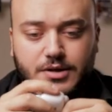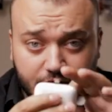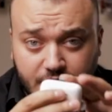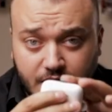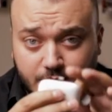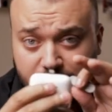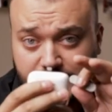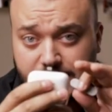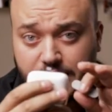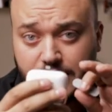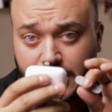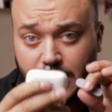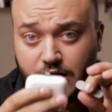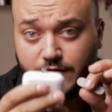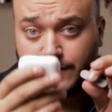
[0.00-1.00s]
فيها مدخل
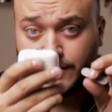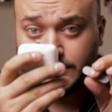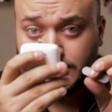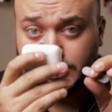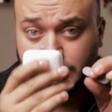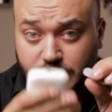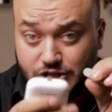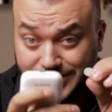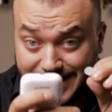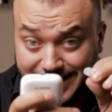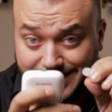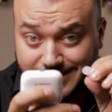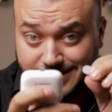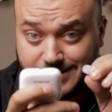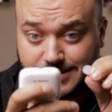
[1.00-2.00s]
الايفون
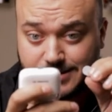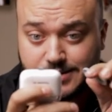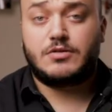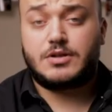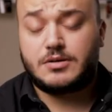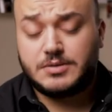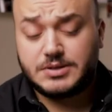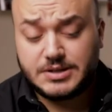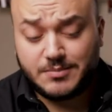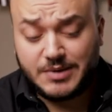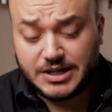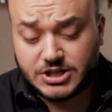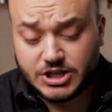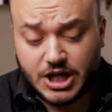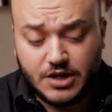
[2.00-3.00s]
جاهز واذا انت
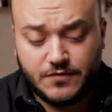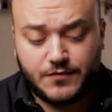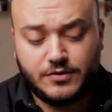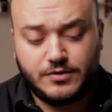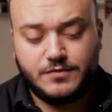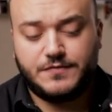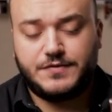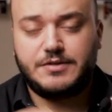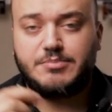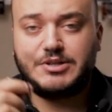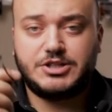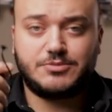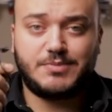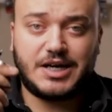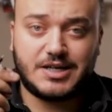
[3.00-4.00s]
معكش ايفون في
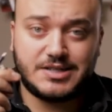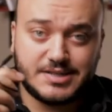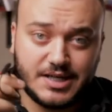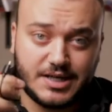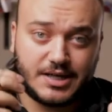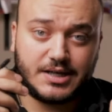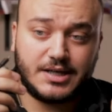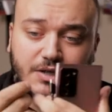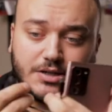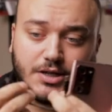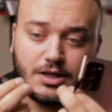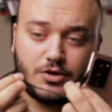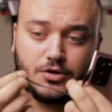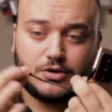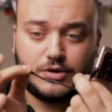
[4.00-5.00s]
بيجي معها سلك
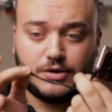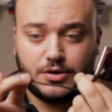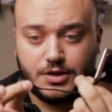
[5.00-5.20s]
مدخله